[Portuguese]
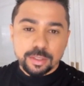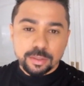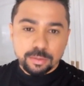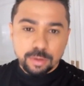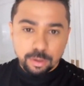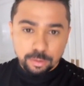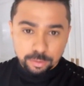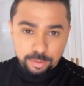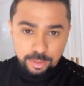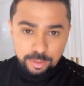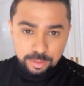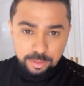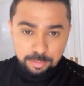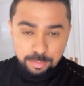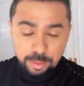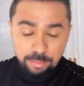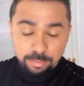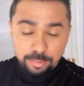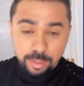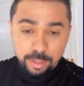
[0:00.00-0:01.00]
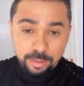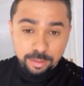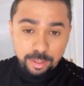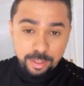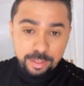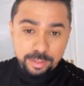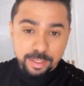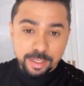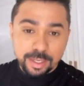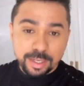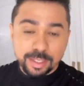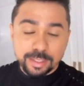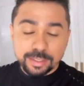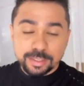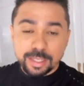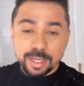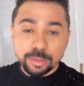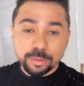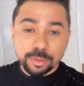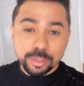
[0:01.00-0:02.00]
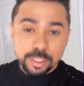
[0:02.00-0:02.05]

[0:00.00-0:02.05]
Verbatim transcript: o acontecimento, tentei ser engraçado,